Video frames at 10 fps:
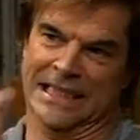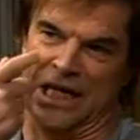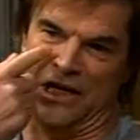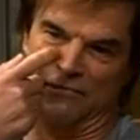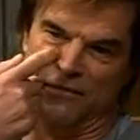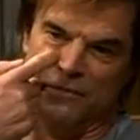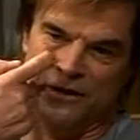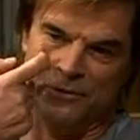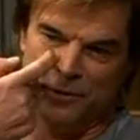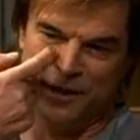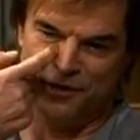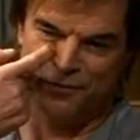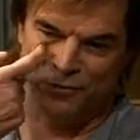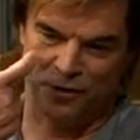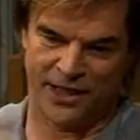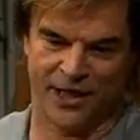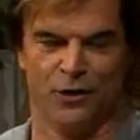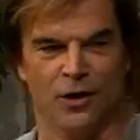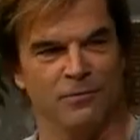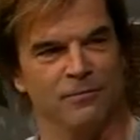Nein, wenn man überlegt, wo wir
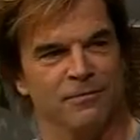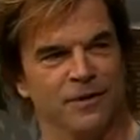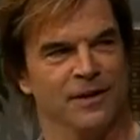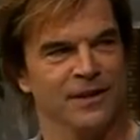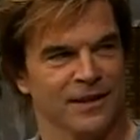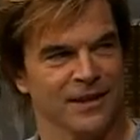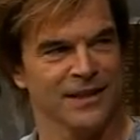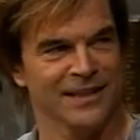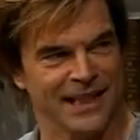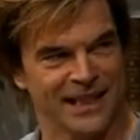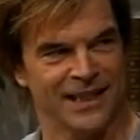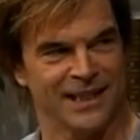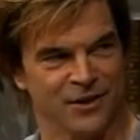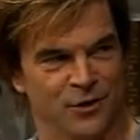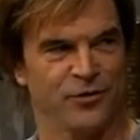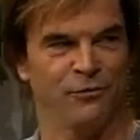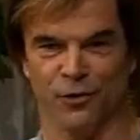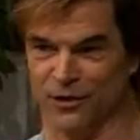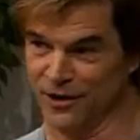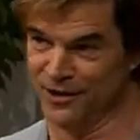herkommen, äh, direkt eigentlich aus der
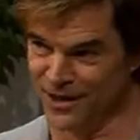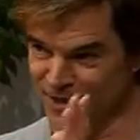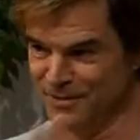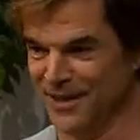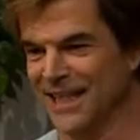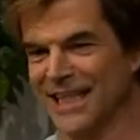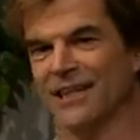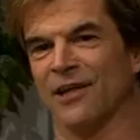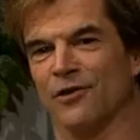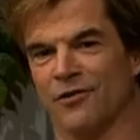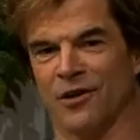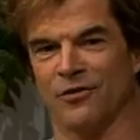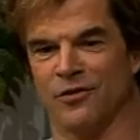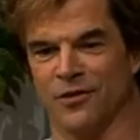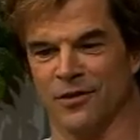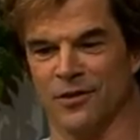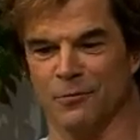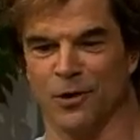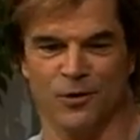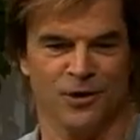vierten Liga, dann ist das äh,
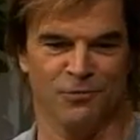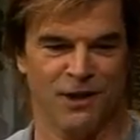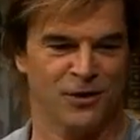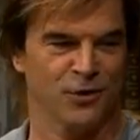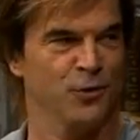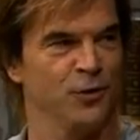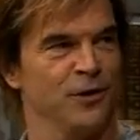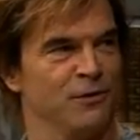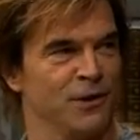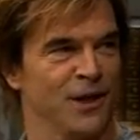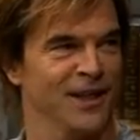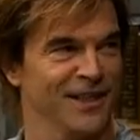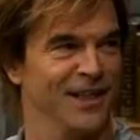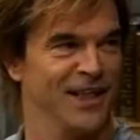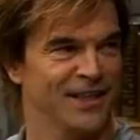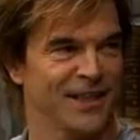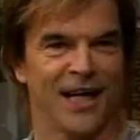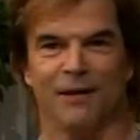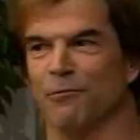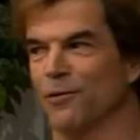immer noch eine gewaltige Höhe, die wir da hingelegt
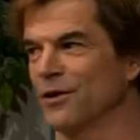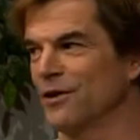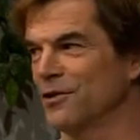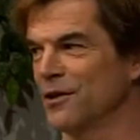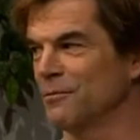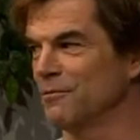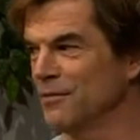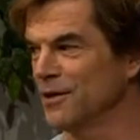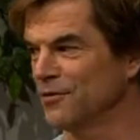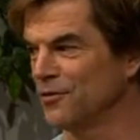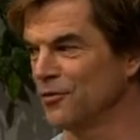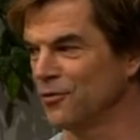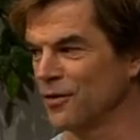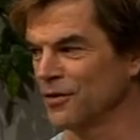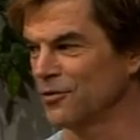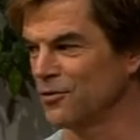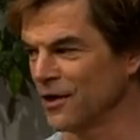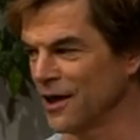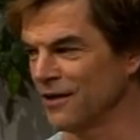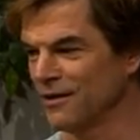haben. Und außerdem äh, ist die Saison nicht
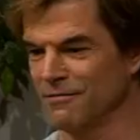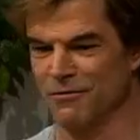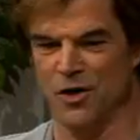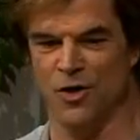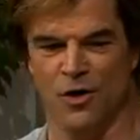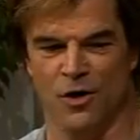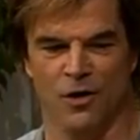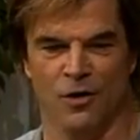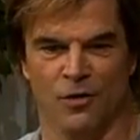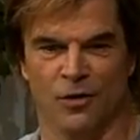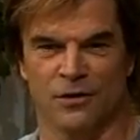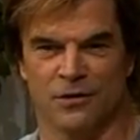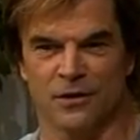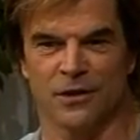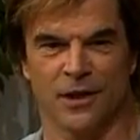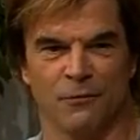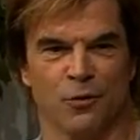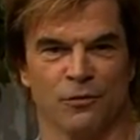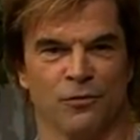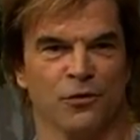zu Ende. Und äh, die haben
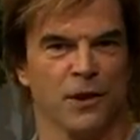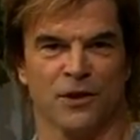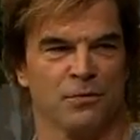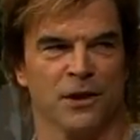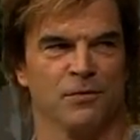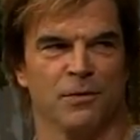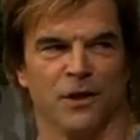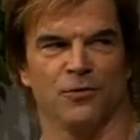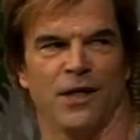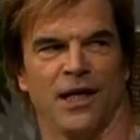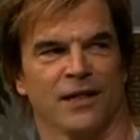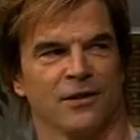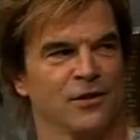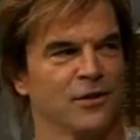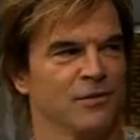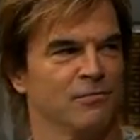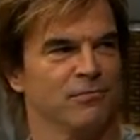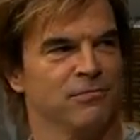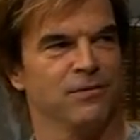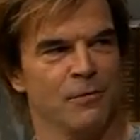guten Fußball gespielt. Ich bin also eigentlich
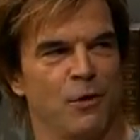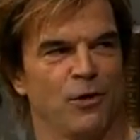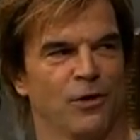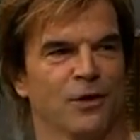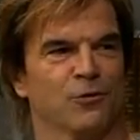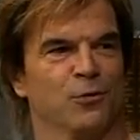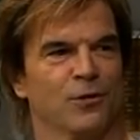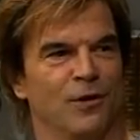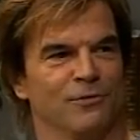immer bist, noch ganz gut